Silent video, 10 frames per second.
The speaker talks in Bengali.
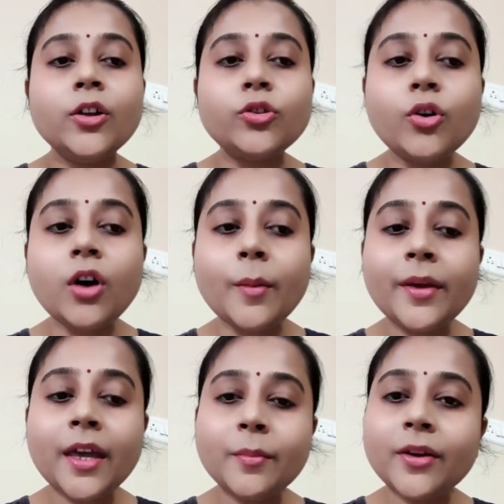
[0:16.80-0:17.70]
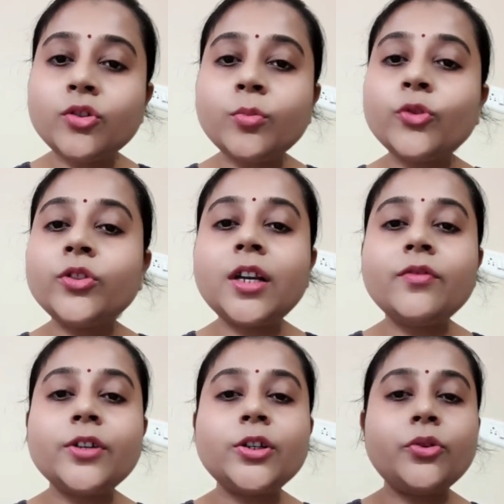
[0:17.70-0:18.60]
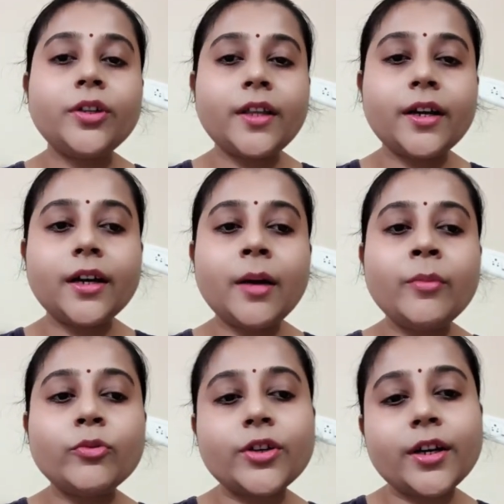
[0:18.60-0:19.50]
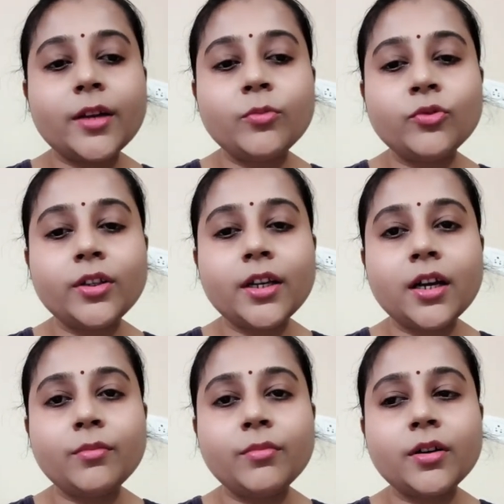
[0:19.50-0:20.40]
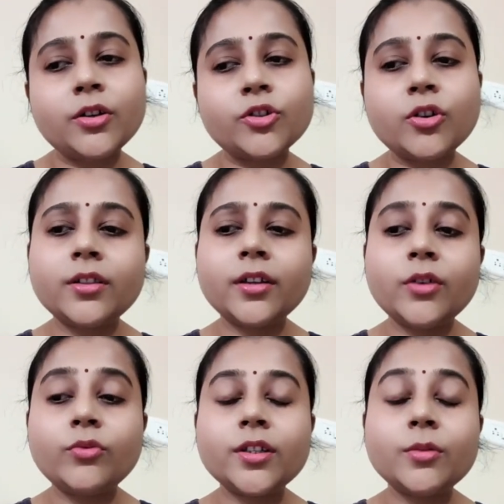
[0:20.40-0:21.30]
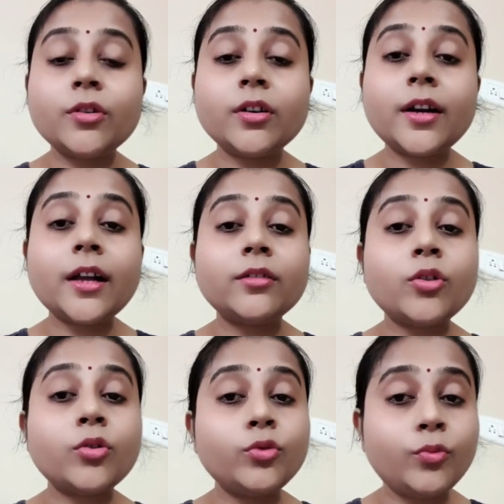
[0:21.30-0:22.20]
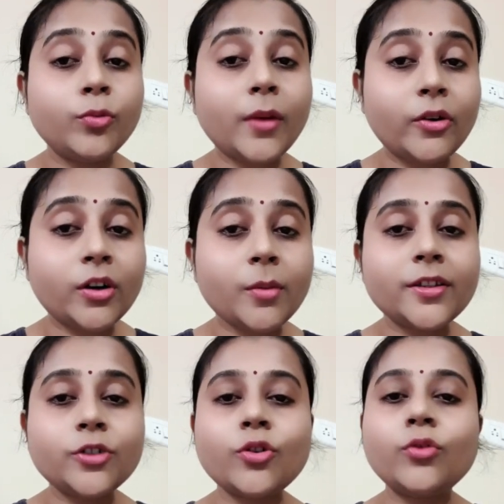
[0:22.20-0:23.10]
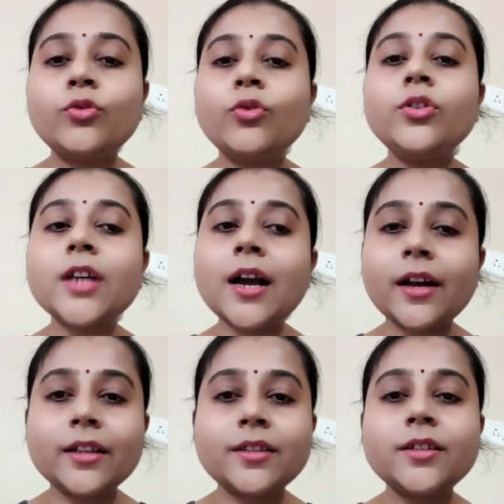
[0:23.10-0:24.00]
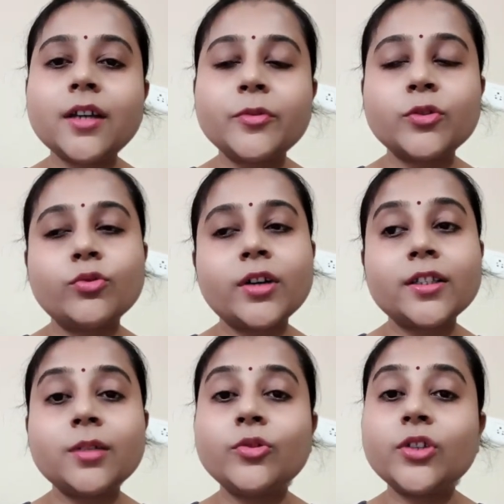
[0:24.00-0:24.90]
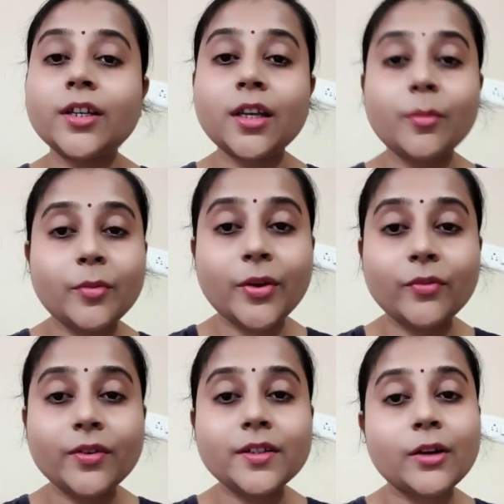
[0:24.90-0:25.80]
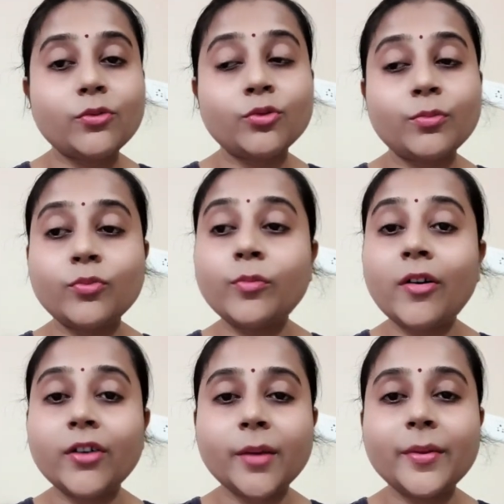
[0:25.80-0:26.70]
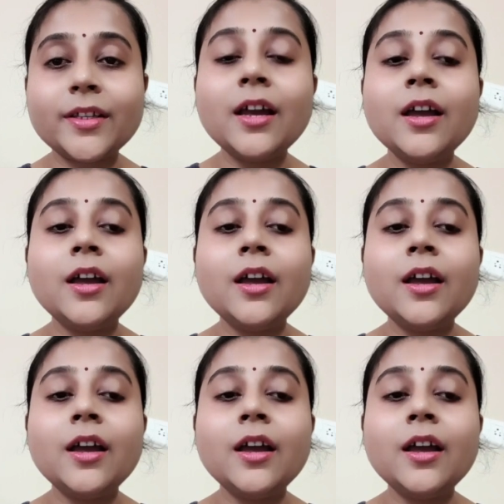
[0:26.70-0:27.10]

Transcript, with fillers: তো আমি এইমাত্র মন্দিরার ভিডিওটি দেখলাম এবং সেখানে মন্দিরা সকাল থেকে উঠেছে এবং রাত তখন দুপুর বারোটা বাজে তখনও চা খাচ্ছে চা বিস্কুট খাচ্ছে বলছে এটাই আমার ব্রেকফাস্ট এখন তো বারোটায় বাজে